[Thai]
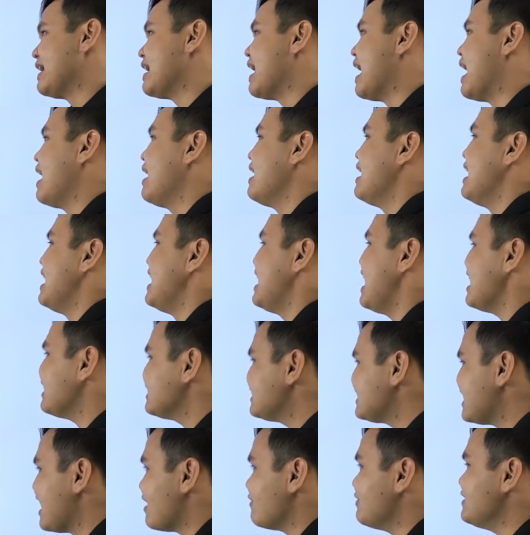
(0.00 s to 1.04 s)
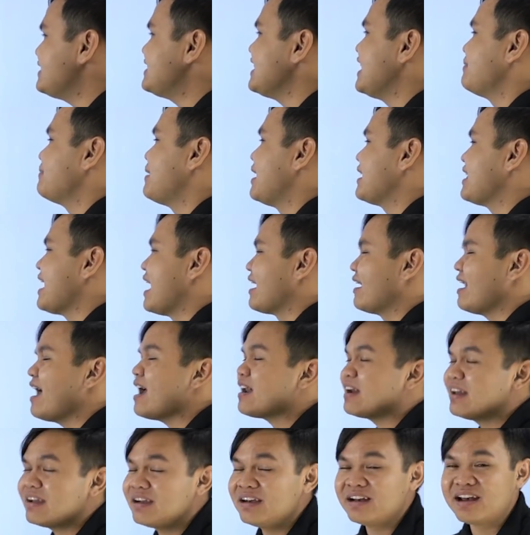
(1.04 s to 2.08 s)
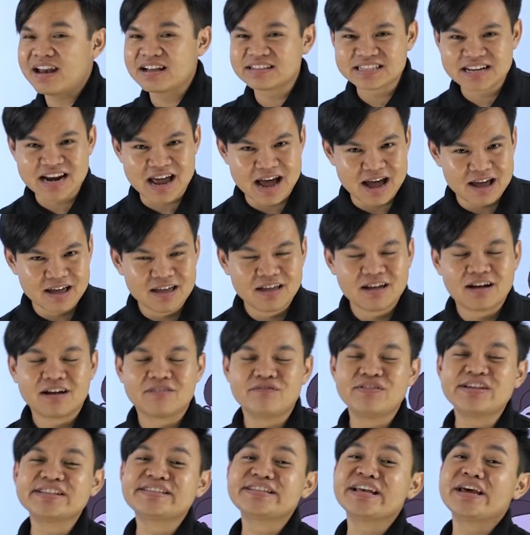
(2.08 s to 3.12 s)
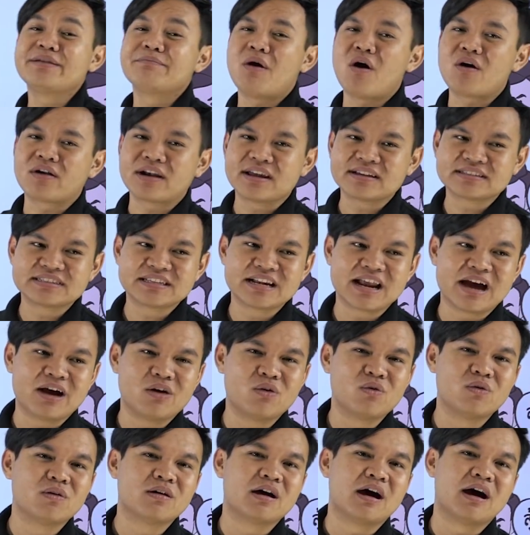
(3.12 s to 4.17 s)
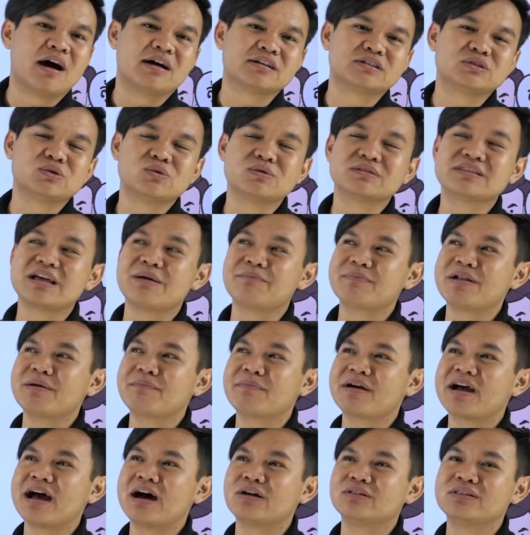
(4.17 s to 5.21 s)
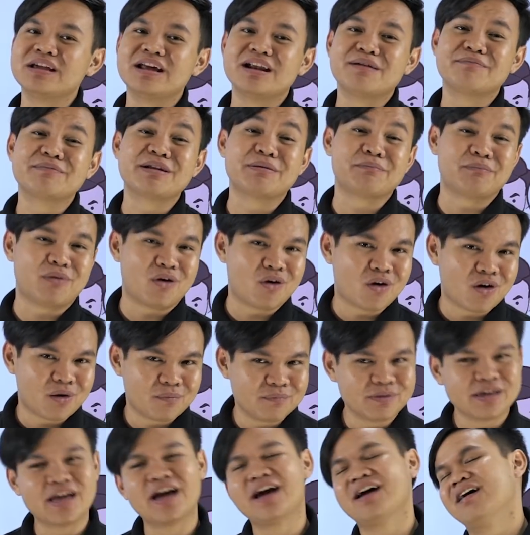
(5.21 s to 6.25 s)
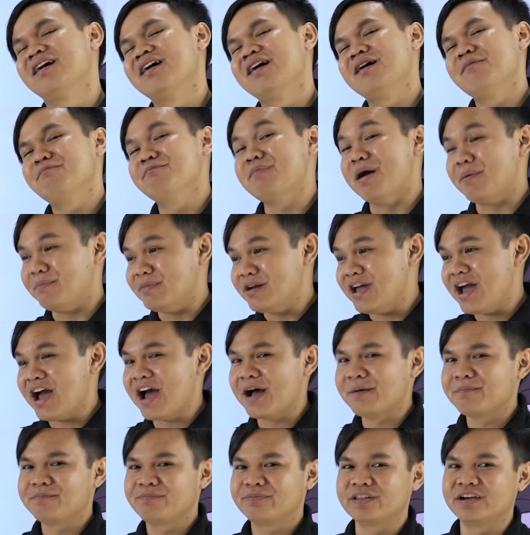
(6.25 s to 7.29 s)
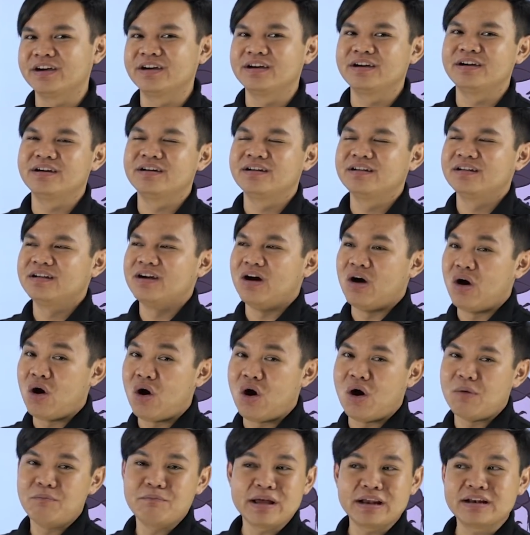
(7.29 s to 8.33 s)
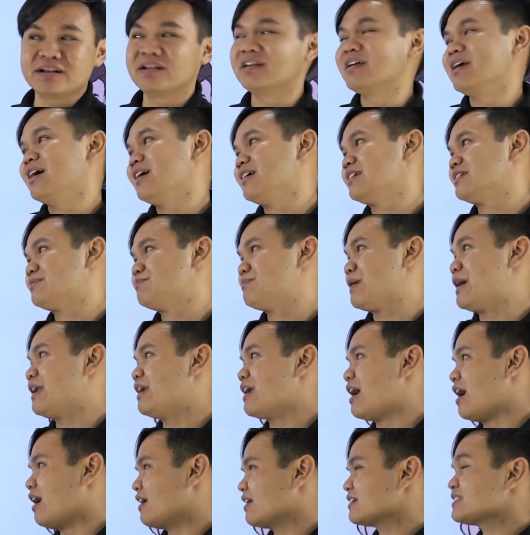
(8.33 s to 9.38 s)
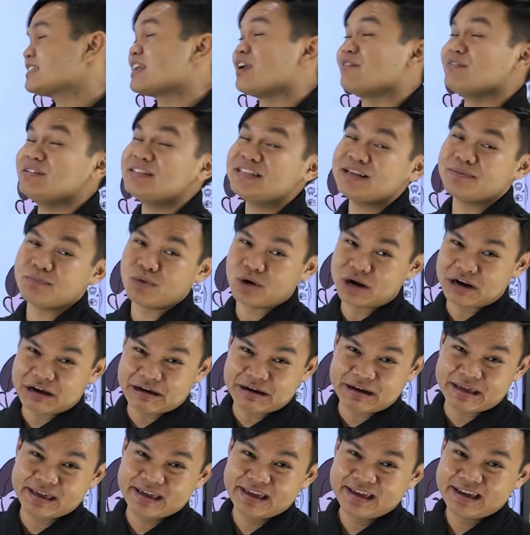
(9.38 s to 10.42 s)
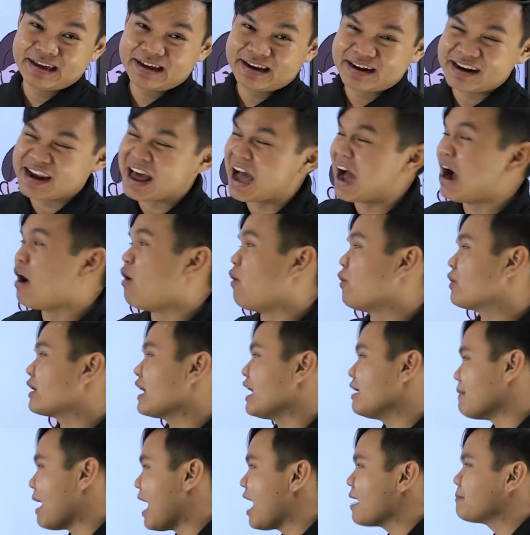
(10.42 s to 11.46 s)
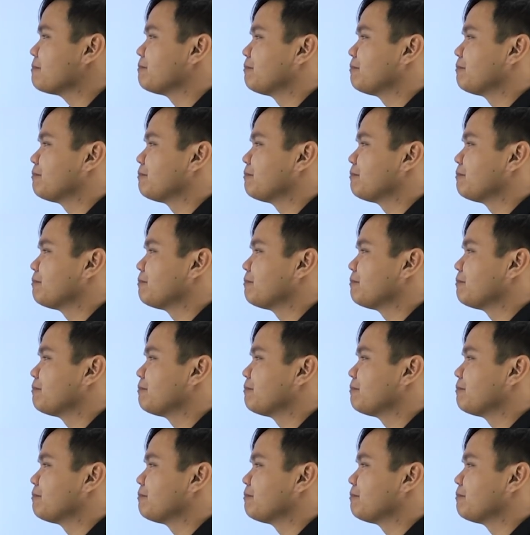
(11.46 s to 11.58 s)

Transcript: นะลักษณะวิเศษมาอย่างแรกเลยคือลักษณะวิเศษบอกลักษณะสูงต่ำดำขาวเตี้ยล่ำดำผอมเงี้ยแบบเนี้ยหอมเหม็นอย่างเงี้ยเป็นลักษณะวิเศษหมดเลยนะโอเคไหม